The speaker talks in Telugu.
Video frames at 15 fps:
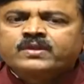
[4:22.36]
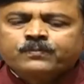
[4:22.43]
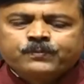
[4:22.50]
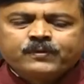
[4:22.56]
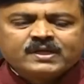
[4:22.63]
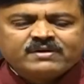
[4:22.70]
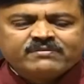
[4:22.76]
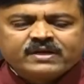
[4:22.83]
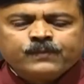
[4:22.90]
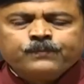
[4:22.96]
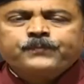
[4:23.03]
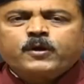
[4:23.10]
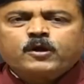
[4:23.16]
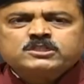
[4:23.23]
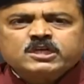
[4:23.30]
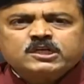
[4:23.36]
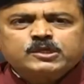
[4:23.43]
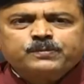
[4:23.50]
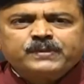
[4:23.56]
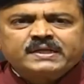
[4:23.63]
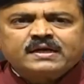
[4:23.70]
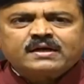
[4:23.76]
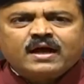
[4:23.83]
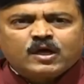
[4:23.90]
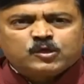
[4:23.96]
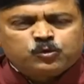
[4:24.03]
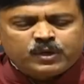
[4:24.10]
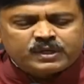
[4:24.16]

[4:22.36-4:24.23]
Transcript: పోలవరం ప్రాజెక్టు మీద కాదు